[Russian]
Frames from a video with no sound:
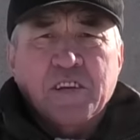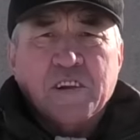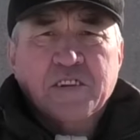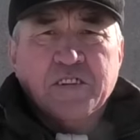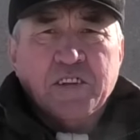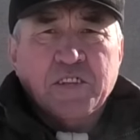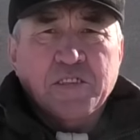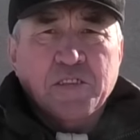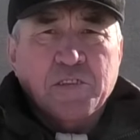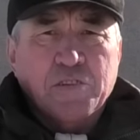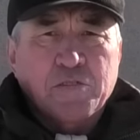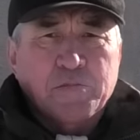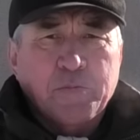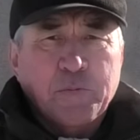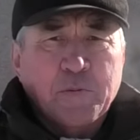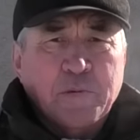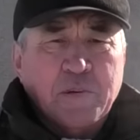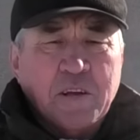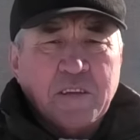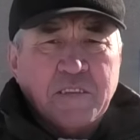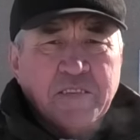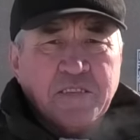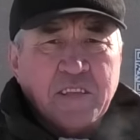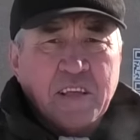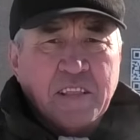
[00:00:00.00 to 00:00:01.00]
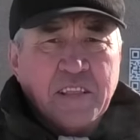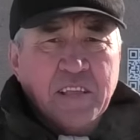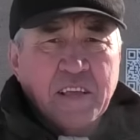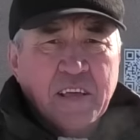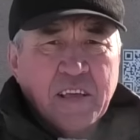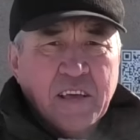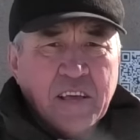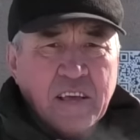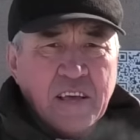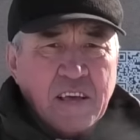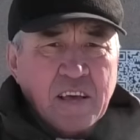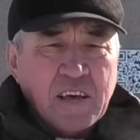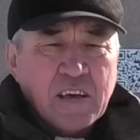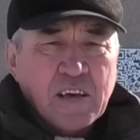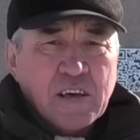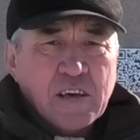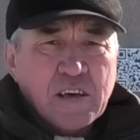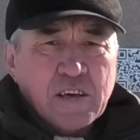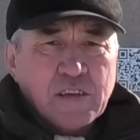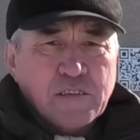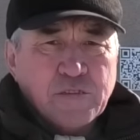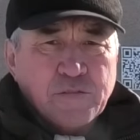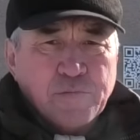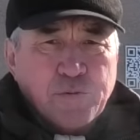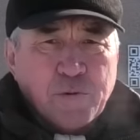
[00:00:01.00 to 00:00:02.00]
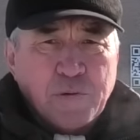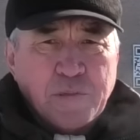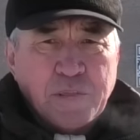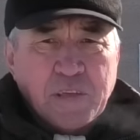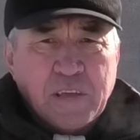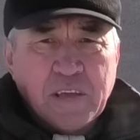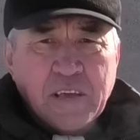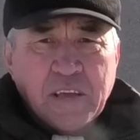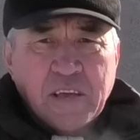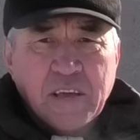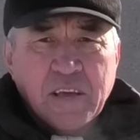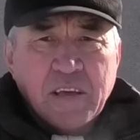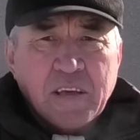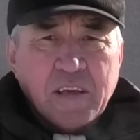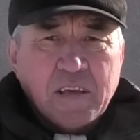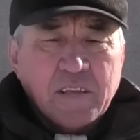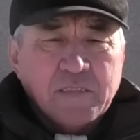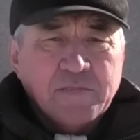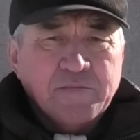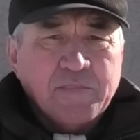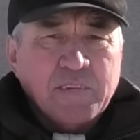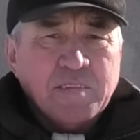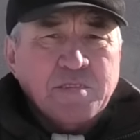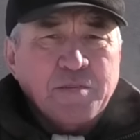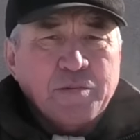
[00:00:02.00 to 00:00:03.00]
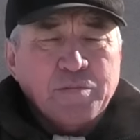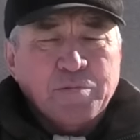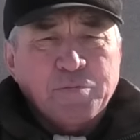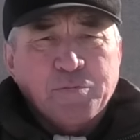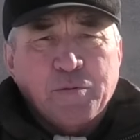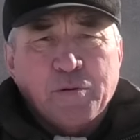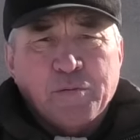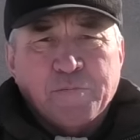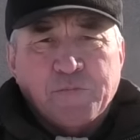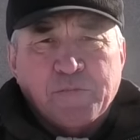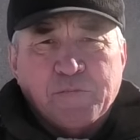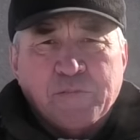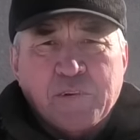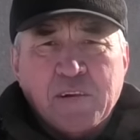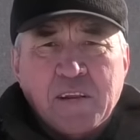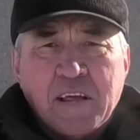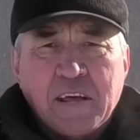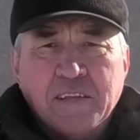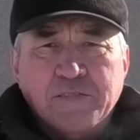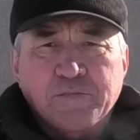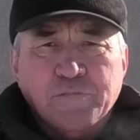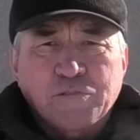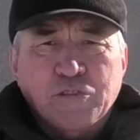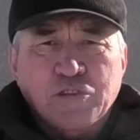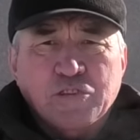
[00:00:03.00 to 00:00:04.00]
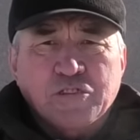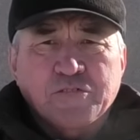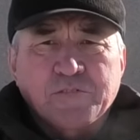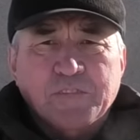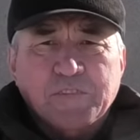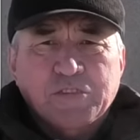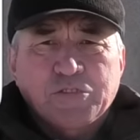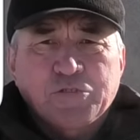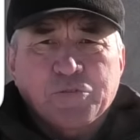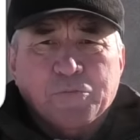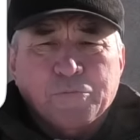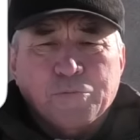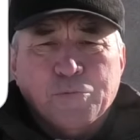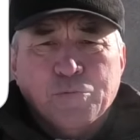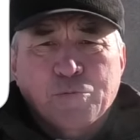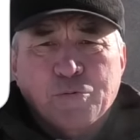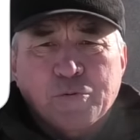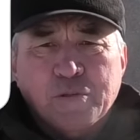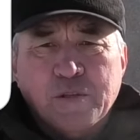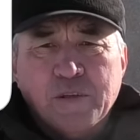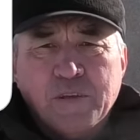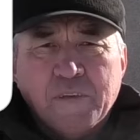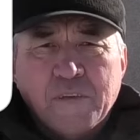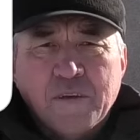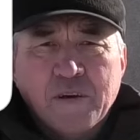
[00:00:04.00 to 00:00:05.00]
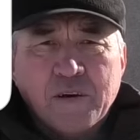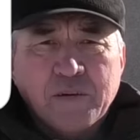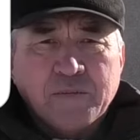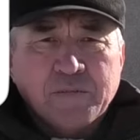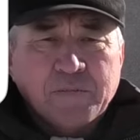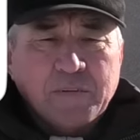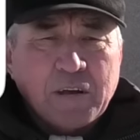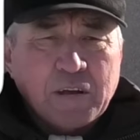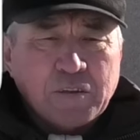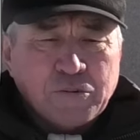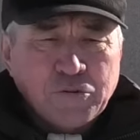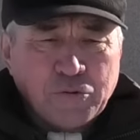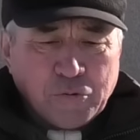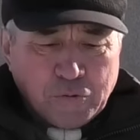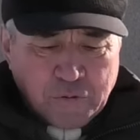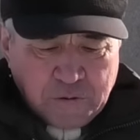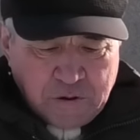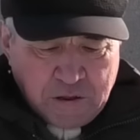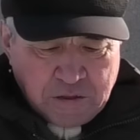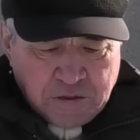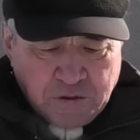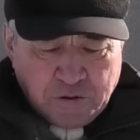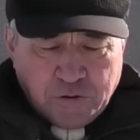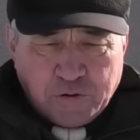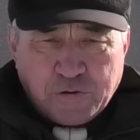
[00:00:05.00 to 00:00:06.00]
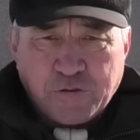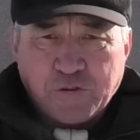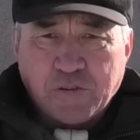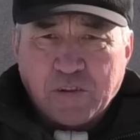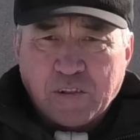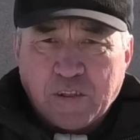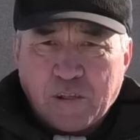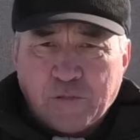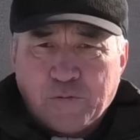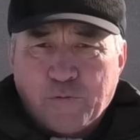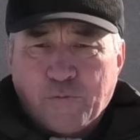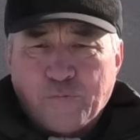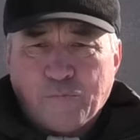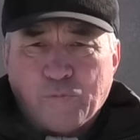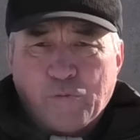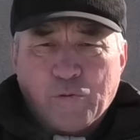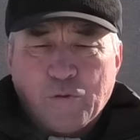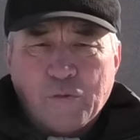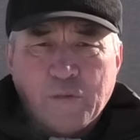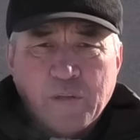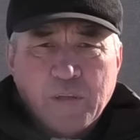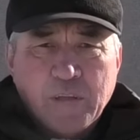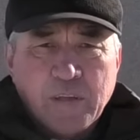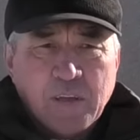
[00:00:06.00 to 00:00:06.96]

гражданин Республики Казахстан. Сегодня, 28 февраля 2024 года, выхожу на одиночную голодовку,